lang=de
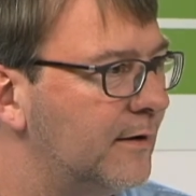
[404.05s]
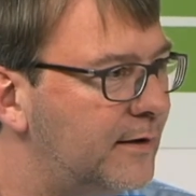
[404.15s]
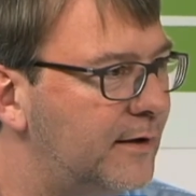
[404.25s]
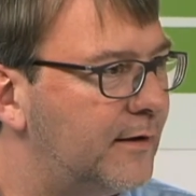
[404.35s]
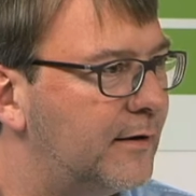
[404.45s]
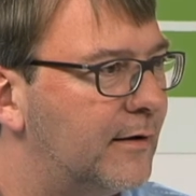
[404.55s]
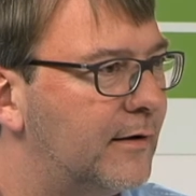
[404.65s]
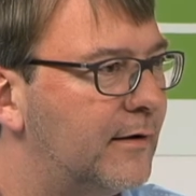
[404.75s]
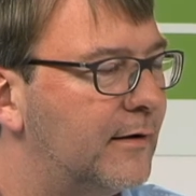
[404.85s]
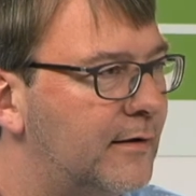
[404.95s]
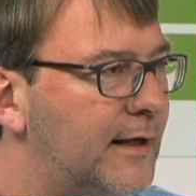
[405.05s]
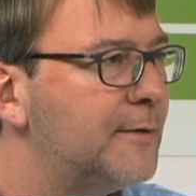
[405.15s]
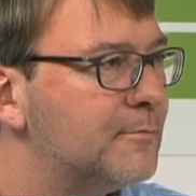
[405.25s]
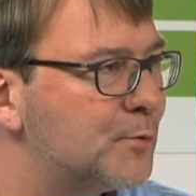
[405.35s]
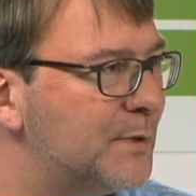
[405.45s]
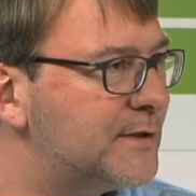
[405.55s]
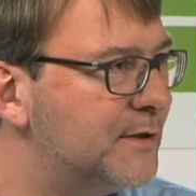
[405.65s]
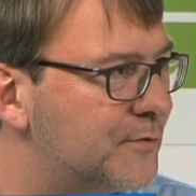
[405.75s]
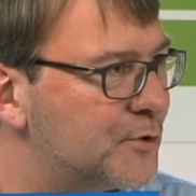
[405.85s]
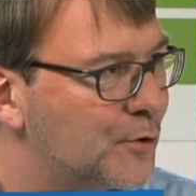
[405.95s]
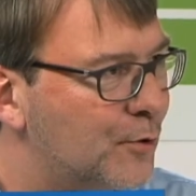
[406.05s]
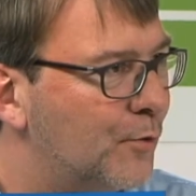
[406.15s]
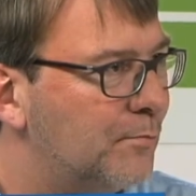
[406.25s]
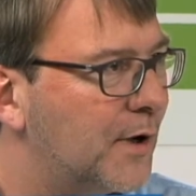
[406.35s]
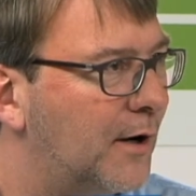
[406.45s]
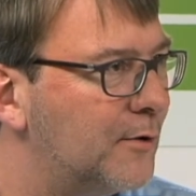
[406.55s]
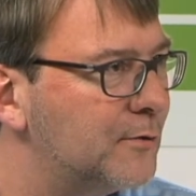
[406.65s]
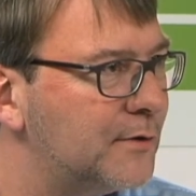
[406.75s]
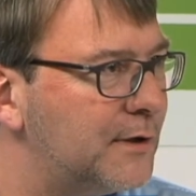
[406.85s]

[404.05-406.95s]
die äh, themenspezifische Globen brauchen.